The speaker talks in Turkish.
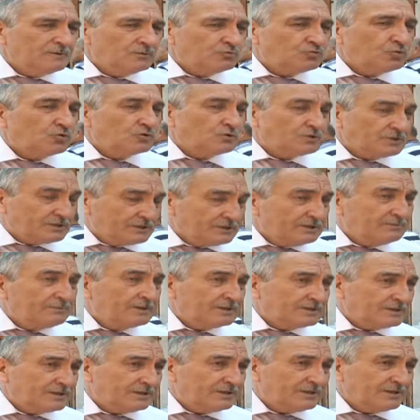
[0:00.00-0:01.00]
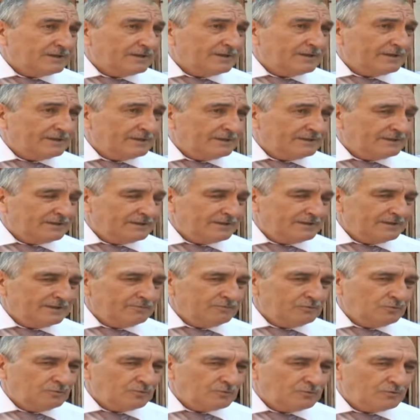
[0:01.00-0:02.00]
ve çok ciddi başarılar elde
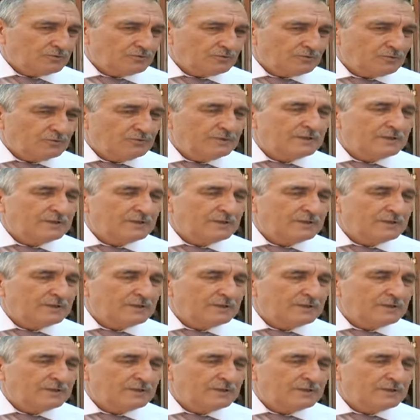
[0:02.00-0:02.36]
ettiklerini biliyoruz.